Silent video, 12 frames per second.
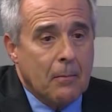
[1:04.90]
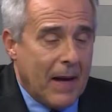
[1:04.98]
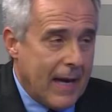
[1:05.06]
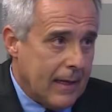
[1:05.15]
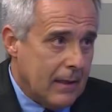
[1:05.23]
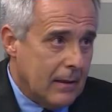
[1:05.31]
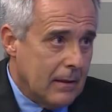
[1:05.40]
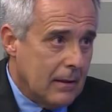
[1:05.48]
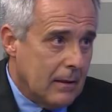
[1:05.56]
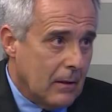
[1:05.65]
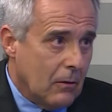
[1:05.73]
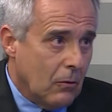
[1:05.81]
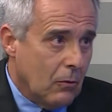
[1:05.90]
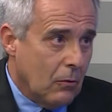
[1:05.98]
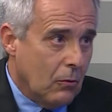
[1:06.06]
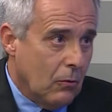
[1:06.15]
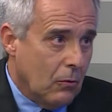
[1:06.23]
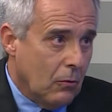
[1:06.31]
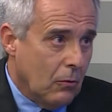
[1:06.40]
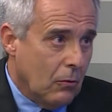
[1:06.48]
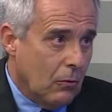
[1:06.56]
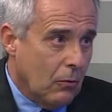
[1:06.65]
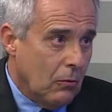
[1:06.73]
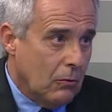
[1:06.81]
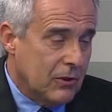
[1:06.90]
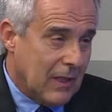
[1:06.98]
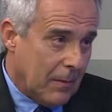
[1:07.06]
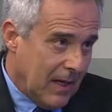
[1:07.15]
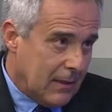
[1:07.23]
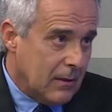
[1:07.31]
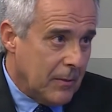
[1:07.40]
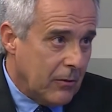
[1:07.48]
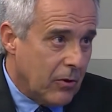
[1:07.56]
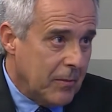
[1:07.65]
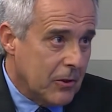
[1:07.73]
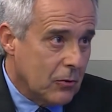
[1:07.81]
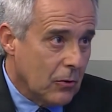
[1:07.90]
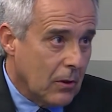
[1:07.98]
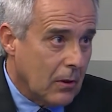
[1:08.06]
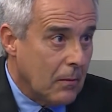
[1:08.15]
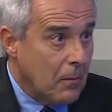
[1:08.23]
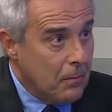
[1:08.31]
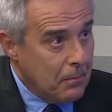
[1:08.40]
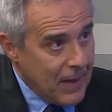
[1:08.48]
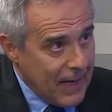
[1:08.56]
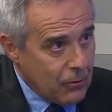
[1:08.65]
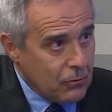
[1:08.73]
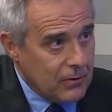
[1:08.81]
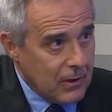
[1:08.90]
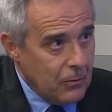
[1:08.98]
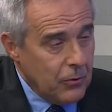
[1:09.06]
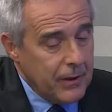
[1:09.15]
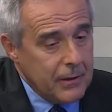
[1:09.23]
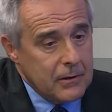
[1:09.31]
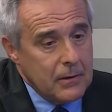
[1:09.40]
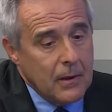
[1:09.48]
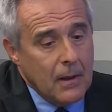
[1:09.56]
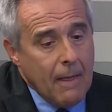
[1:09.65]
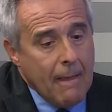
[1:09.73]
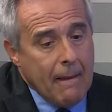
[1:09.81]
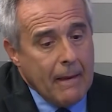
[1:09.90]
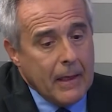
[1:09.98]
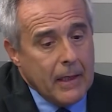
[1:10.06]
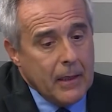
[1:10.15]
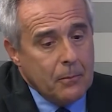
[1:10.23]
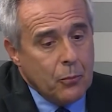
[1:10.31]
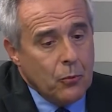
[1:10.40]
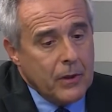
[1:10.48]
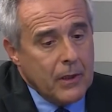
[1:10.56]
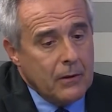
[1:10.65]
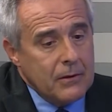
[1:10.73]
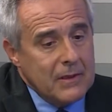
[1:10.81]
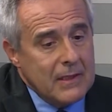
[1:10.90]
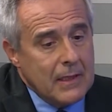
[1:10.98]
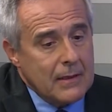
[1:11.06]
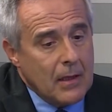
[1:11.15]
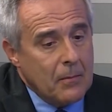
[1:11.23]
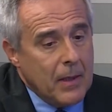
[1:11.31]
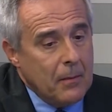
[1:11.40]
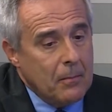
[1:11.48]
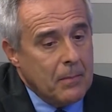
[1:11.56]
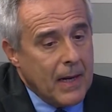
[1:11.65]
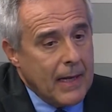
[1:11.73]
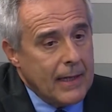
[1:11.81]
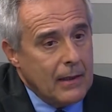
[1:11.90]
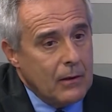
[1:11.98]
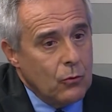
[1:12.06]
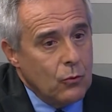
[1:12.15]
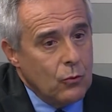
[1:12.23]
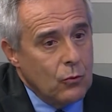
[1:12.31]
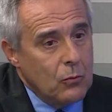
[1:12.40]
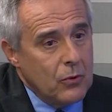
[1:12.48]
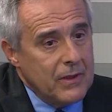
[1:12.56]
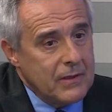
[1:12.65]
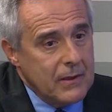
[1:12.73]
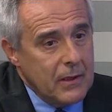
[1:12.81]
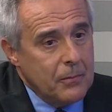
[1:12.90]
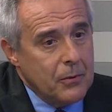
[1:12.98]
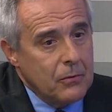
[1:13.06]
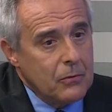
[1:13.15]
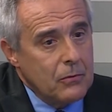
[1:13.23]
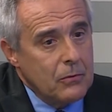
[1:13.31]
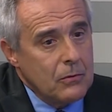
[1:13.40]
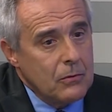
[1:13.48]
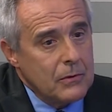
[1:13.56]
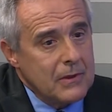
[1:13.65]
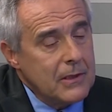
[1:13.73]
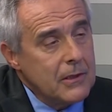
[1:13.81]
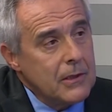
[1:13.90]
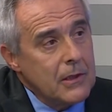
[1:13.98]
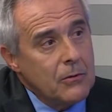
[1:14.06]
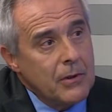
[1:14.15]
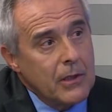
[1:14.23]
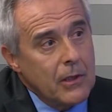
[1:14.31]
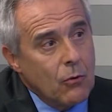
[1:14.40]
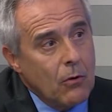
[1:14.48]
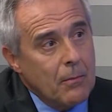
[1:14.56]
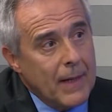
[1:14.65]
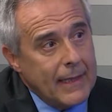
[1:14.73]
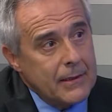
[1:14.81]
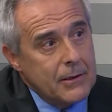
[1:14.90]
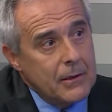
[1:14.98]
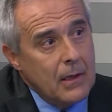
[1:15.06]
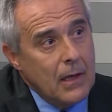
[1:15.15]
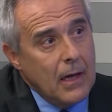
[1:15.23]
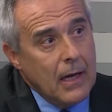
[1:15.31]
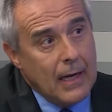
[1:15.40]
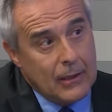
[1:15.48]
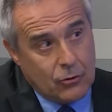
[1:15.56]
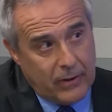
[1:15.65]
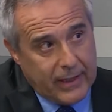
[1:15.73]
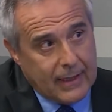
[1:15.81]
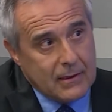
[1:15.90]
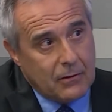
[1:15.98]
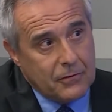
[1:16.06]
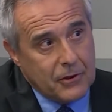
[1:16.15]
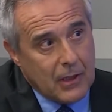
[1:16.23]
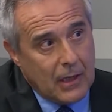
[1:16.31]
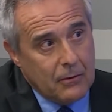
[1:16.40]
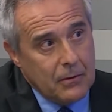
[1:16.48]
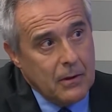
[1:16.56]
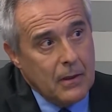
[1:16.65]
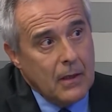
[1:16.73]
para o estabelecimento emissor, para o contribuinte e, por que não dizer, também para o município, no sentido em que combate a sua negação fiscal